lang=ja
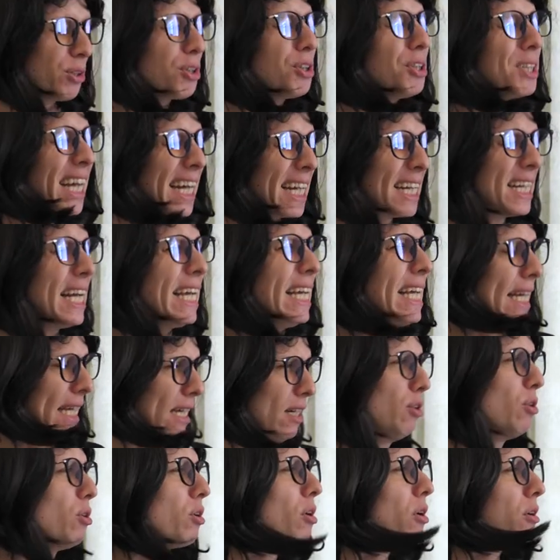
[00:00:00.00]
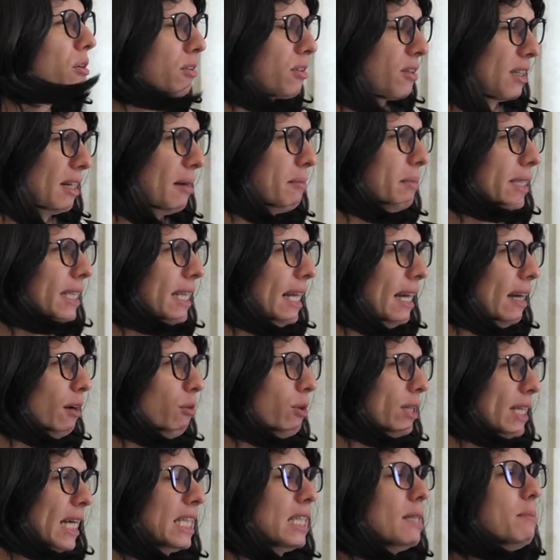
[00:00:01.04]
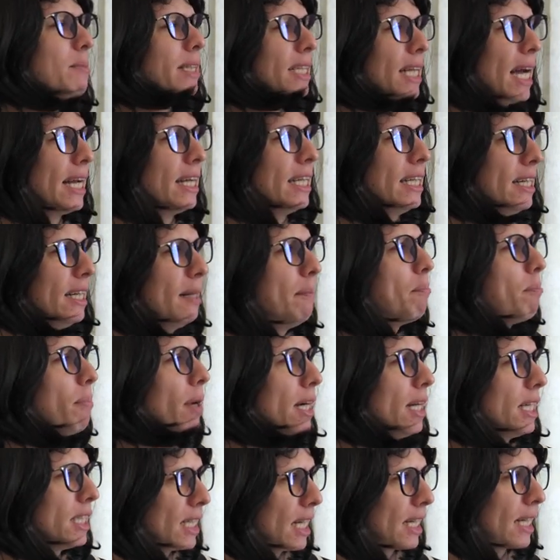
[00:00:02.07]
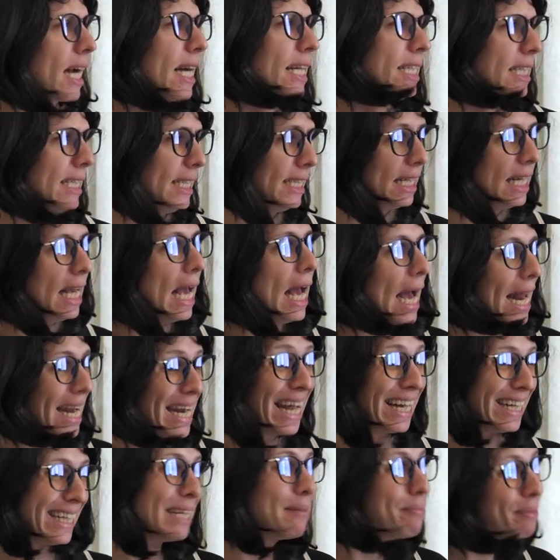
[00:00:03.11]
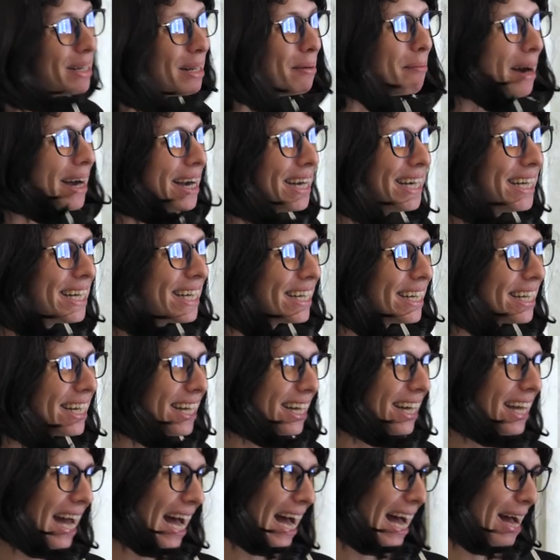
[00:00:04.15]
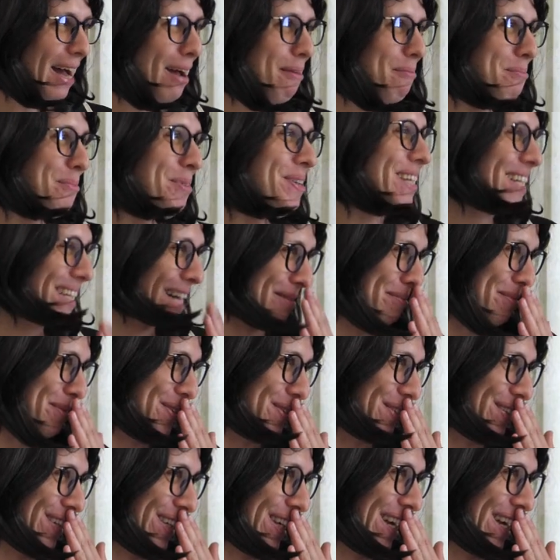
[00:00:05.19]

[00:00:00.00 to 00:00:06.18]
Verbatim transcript: のくだらないヒーローごっこやめて私みたいに立派な社会人になってみればあ無理かも